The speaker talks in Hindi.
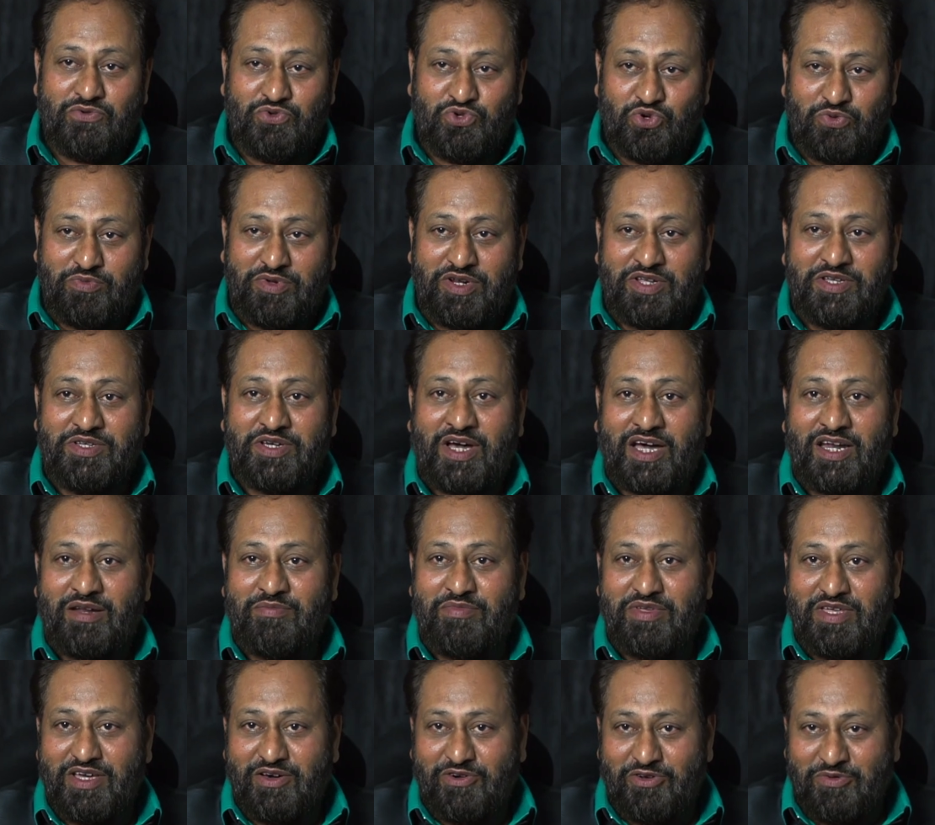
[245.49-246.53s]
जो मेरी जान
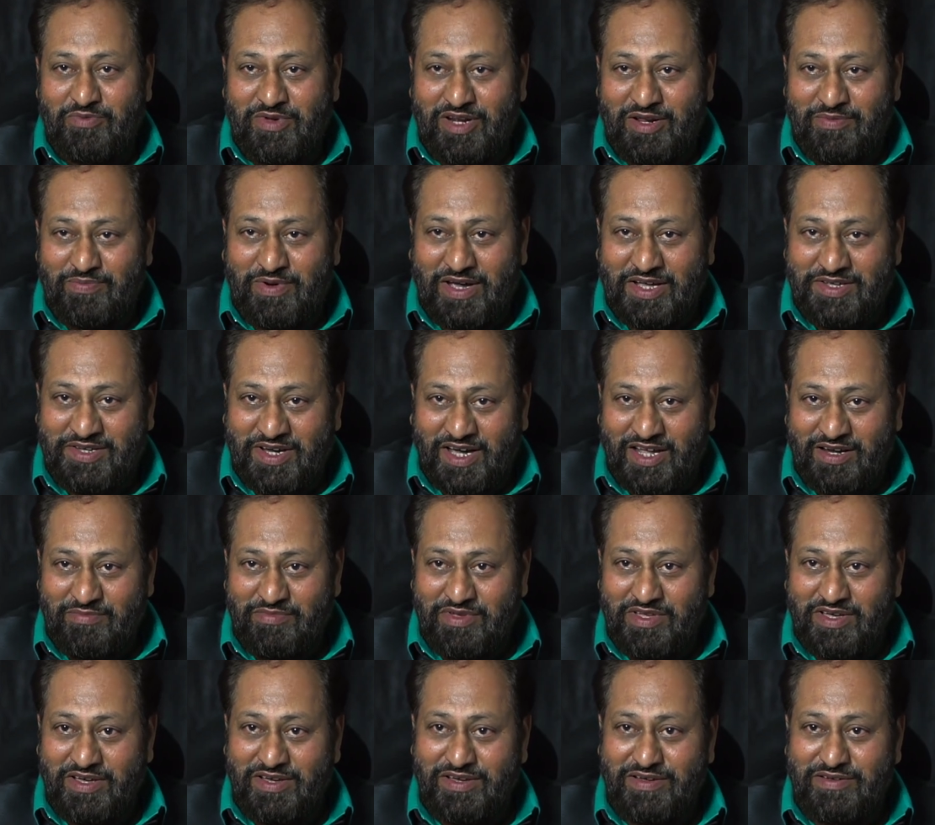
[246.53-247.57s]
भी है और मेरी पहचान
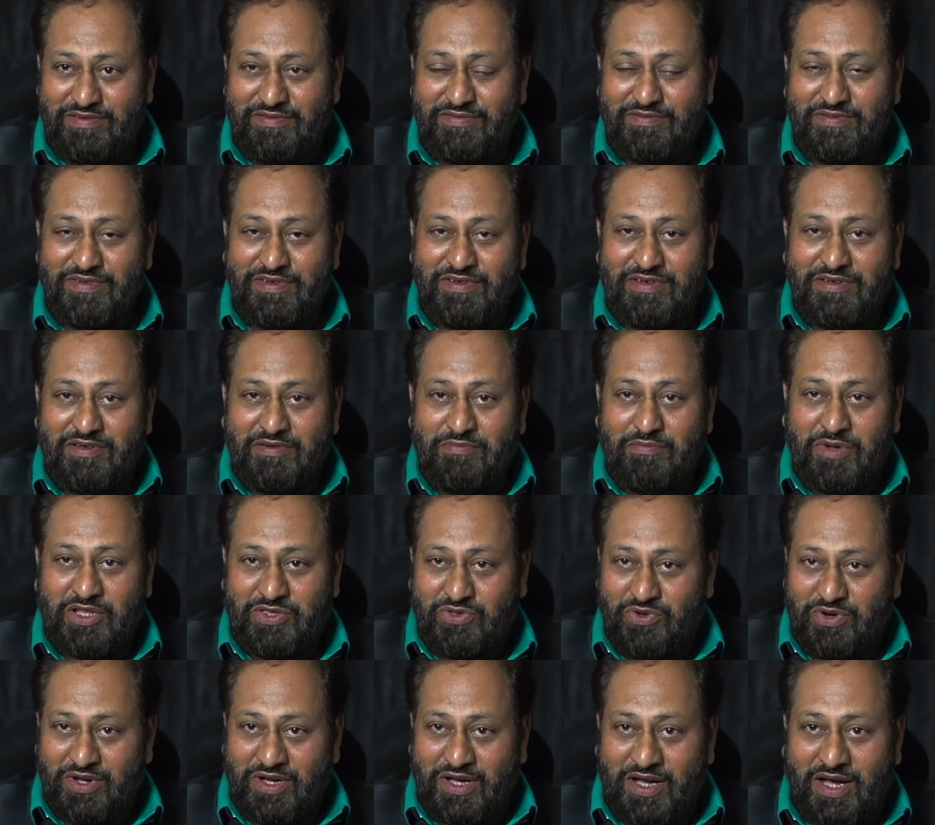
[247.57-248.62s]
भी है
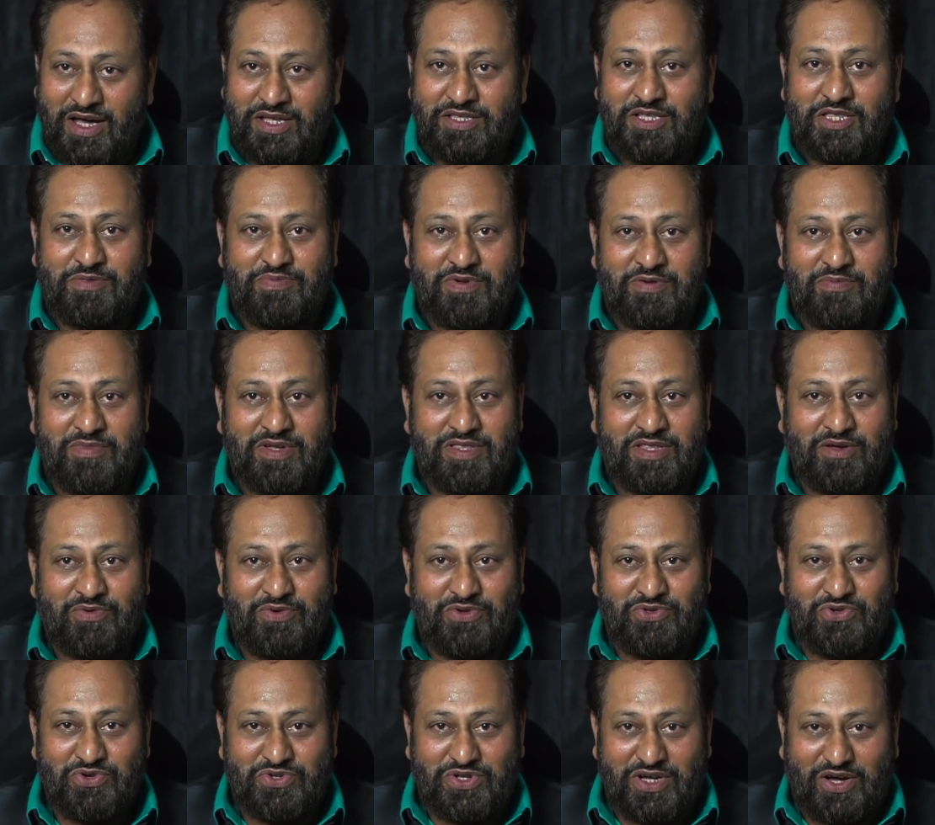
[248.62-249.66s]
बतौर ख़ास इस पर मैं
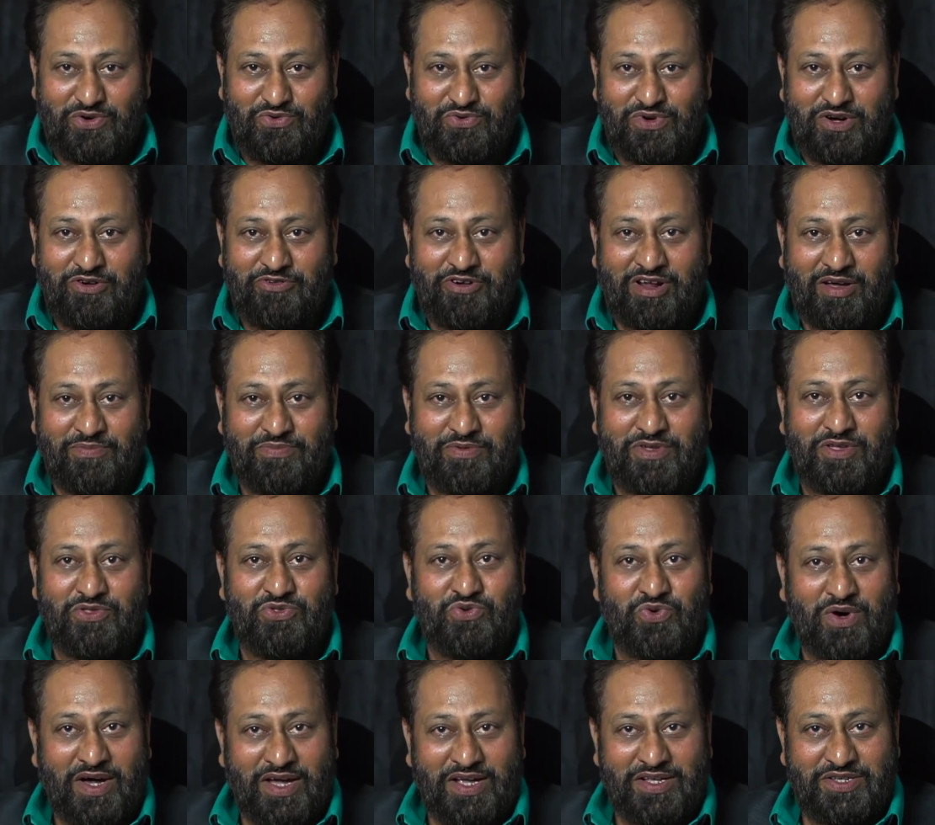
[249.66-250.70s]
तवज्जो चाहूँगा और आपकी
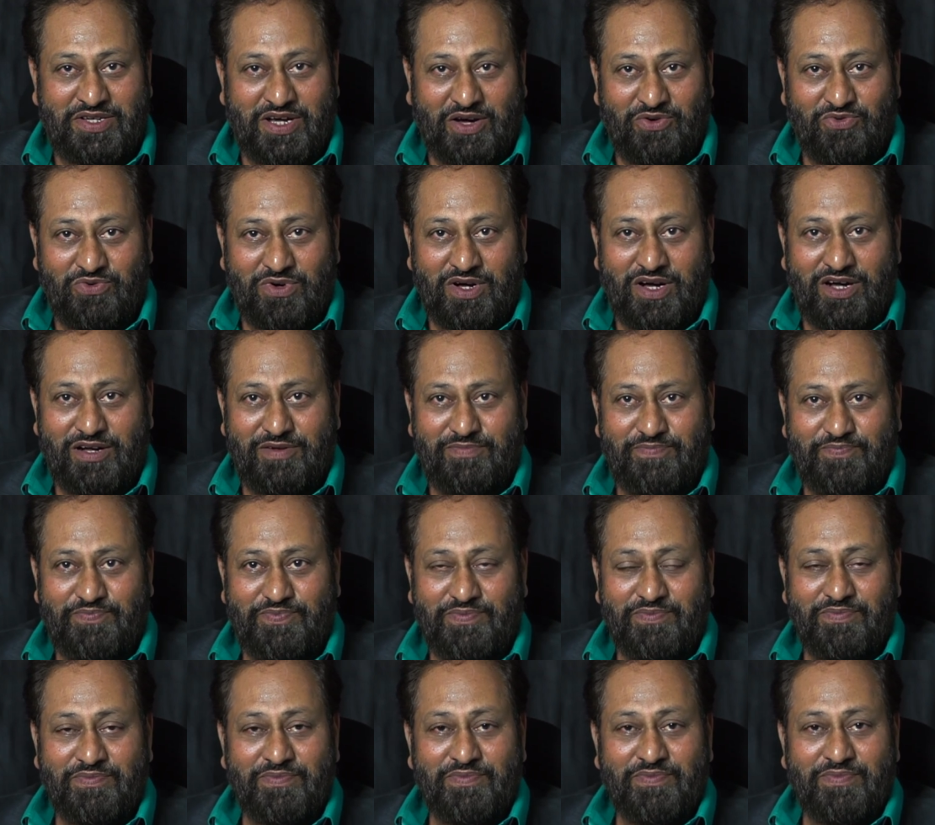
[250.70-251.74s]
दुआएं चाहूँगा
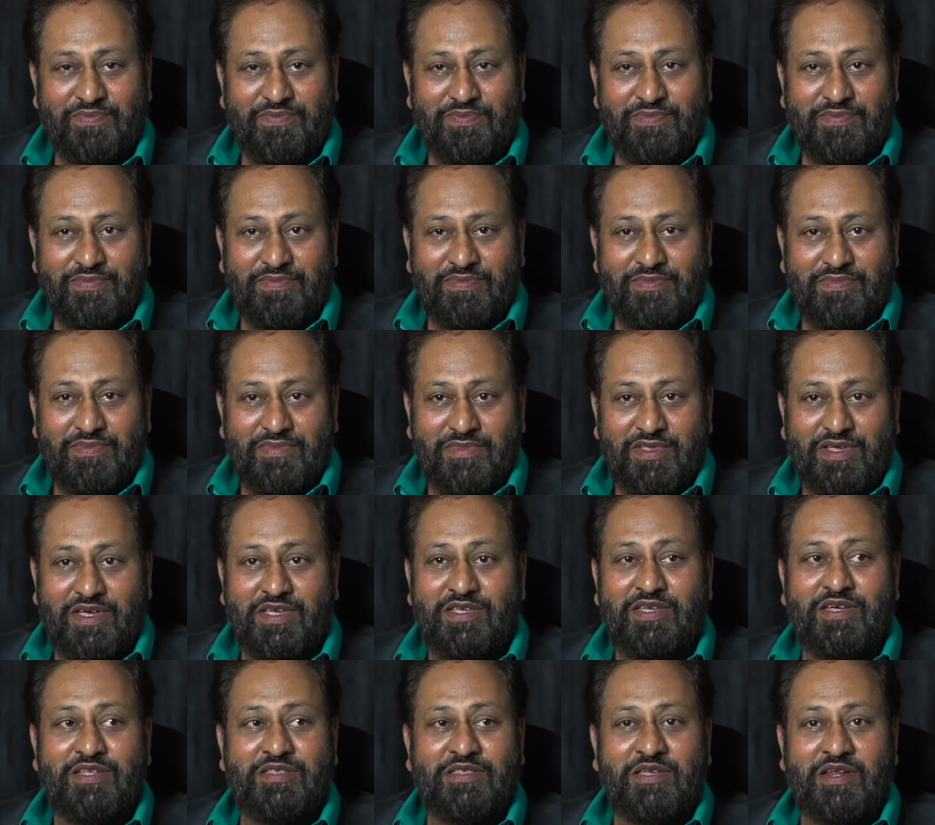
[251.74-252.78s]
कि
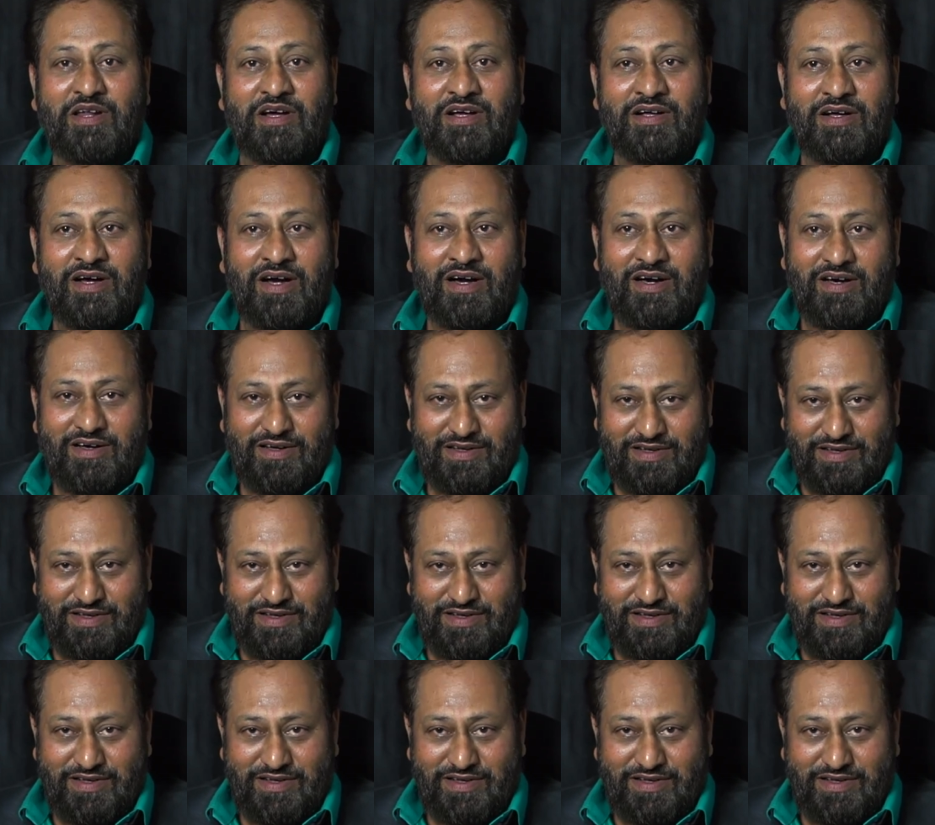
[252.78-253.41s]
ये तिरंगा